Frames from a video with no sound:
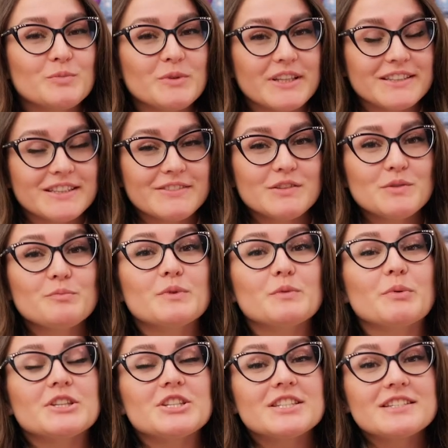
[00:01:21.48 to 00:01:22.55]
Кроме этого,
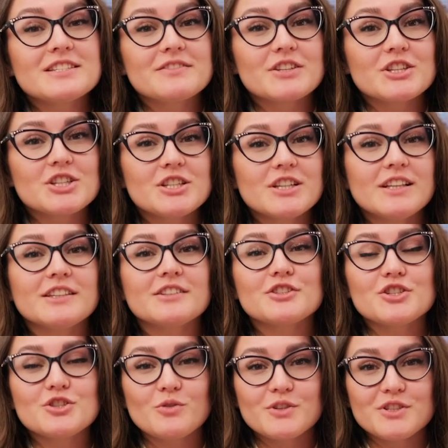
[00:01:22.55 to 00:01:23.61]
мы почти завершили
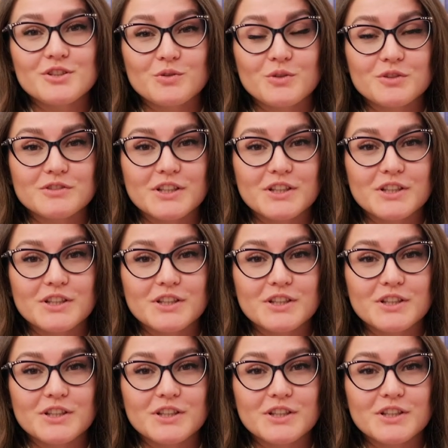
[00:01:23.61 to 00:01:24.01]
еще один